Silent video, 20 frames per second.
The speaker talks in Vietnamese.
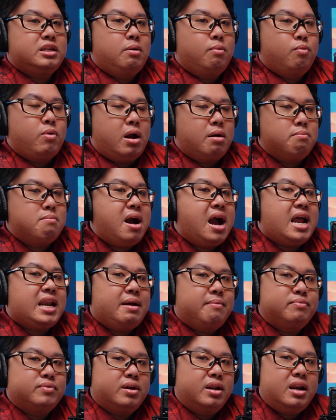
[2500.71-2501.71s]
trong khoảng
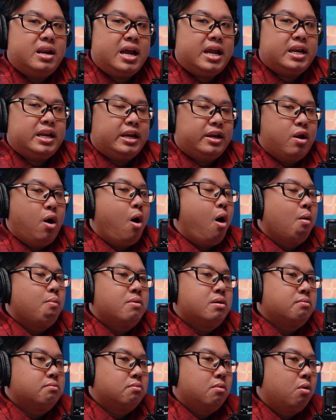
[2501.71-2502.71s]
3 năm trở lại đây thì
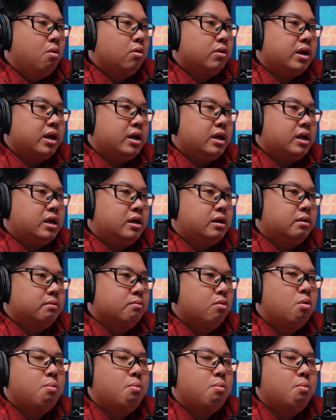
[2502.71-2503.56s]
đồ mình mua thì